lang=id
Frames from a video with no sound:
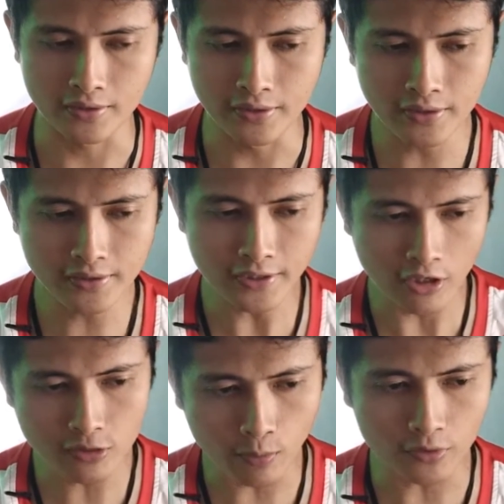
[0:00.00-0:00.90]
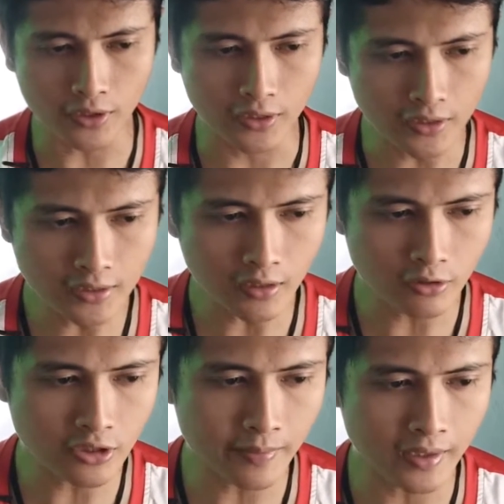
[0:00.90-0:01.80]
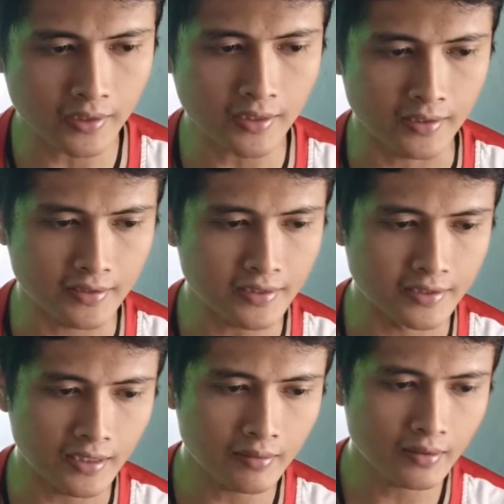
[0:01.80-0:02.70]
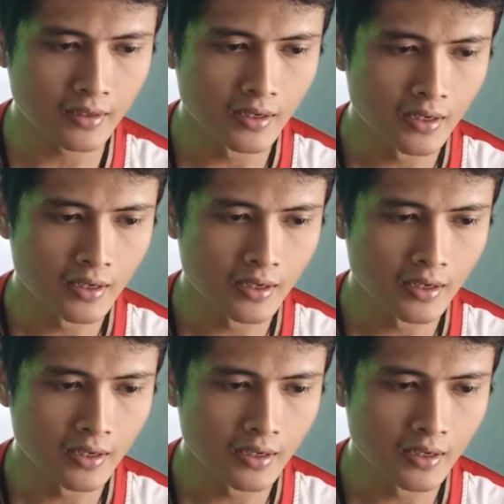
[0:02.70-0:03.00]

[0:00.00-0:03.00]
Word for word: Jadi Cendol Sport ini kalau saya perhatikan ya dia